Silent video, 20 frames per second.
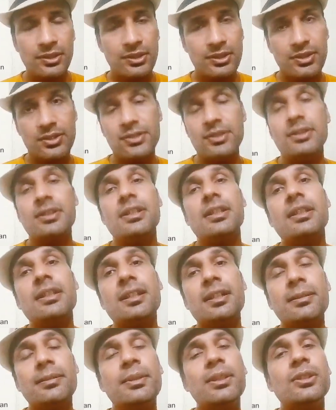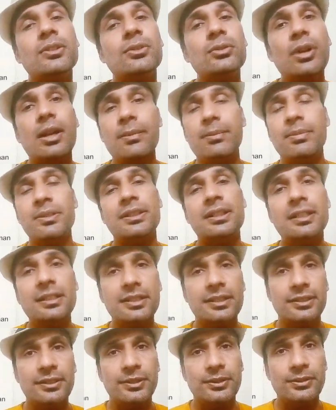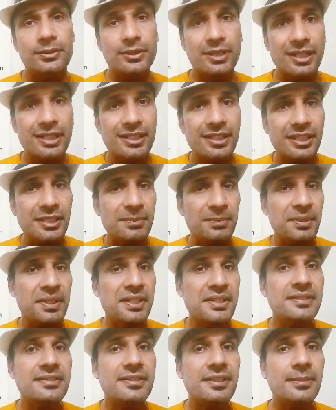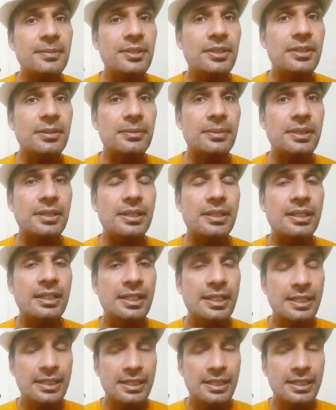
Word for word: टीचर की कमी तो आप बता देते हो कहीं ना कहीं पेरेंट्स की भी कमी है